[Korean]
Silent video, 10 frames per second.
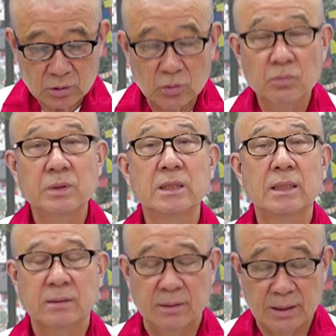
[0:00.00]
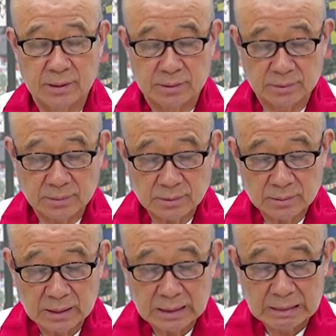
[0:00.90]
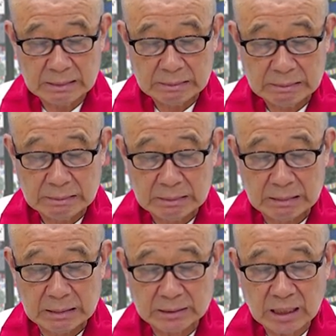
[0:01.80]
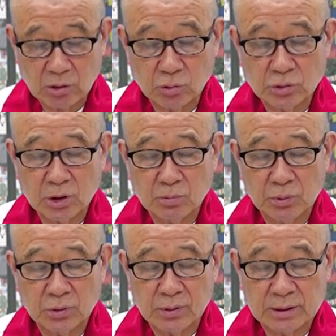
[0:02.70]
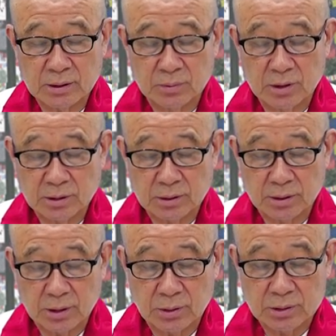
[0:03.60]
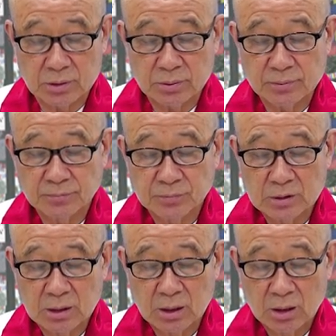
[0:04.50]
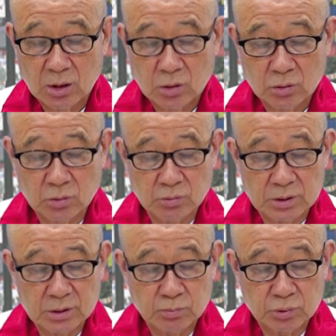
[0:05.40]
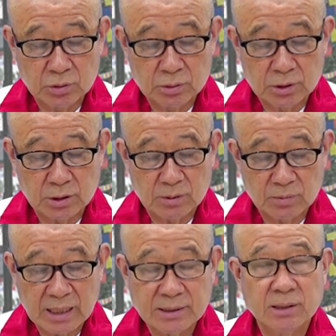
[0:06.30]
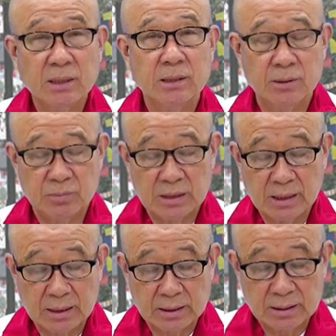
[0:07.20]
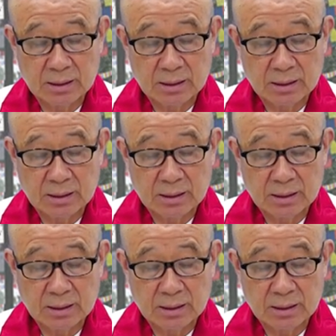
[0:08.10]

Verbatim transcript: 룸비니 같은 데에는 다국적 불교가 지금 형성되어 있죠. 룸비니는 부처님 탄생지입니다.